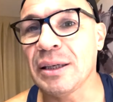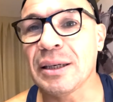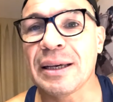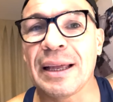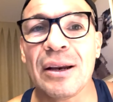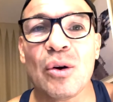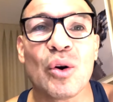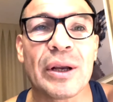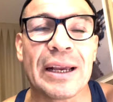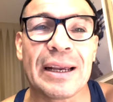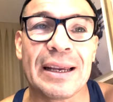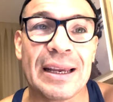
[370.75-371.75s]
y creo
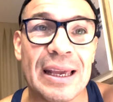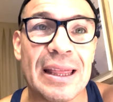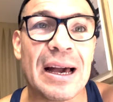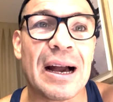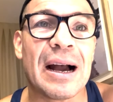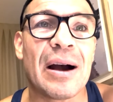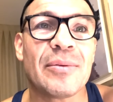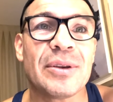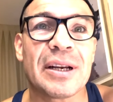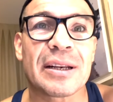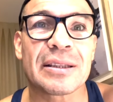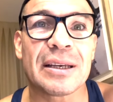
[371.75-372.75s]
que queda
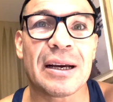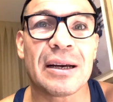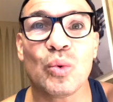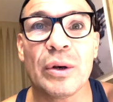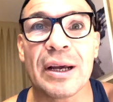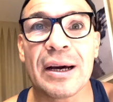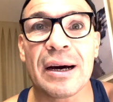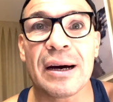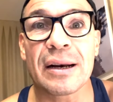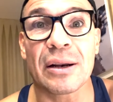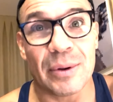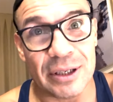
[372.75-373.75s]
abierta
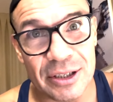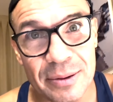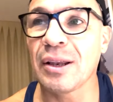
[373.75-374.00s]
una revancha.